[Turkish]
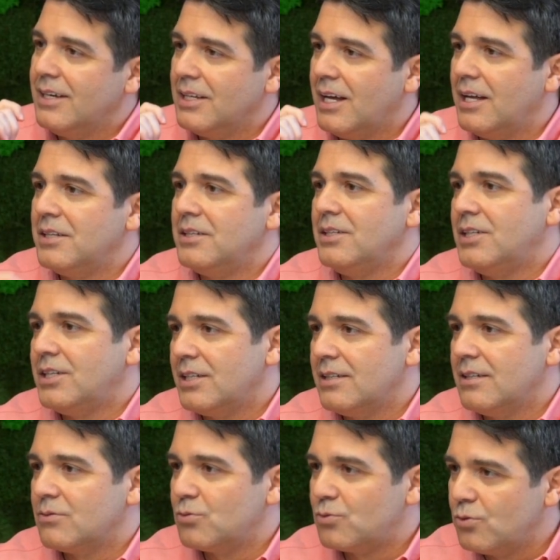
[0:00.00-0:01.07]
yanağının
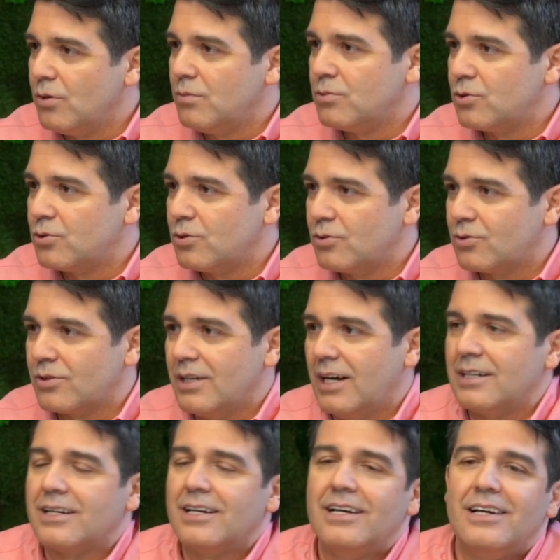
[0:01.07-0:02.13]
içinde tutuyormuş
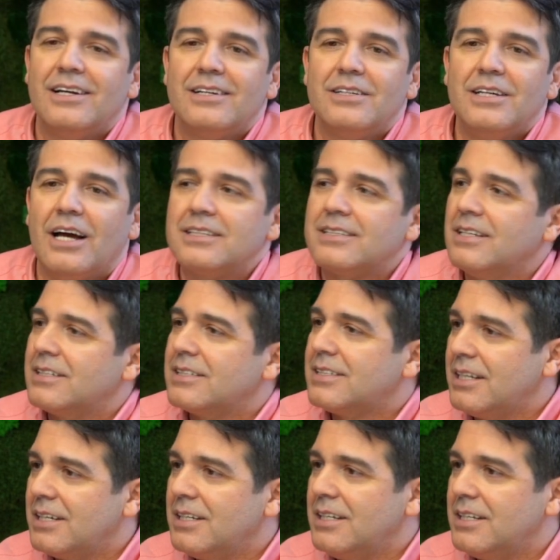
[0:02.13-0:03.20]
çocuklar yazları
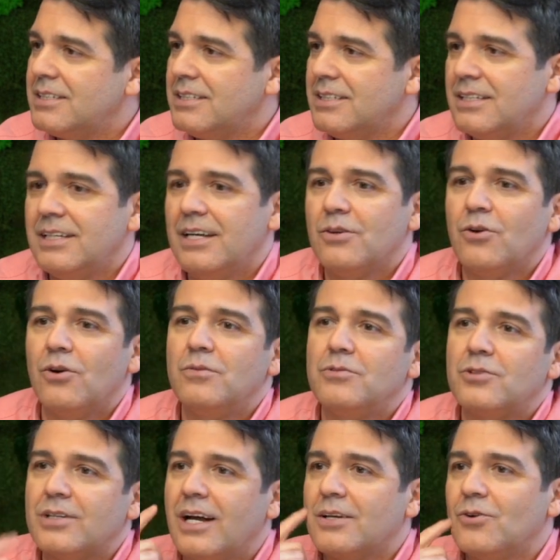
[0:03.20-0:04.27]
serinlesin diye
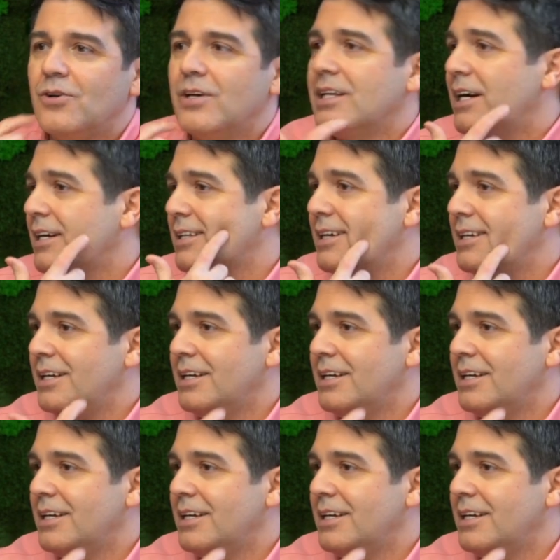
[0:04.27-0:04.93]
görmüşler ki o yanaklar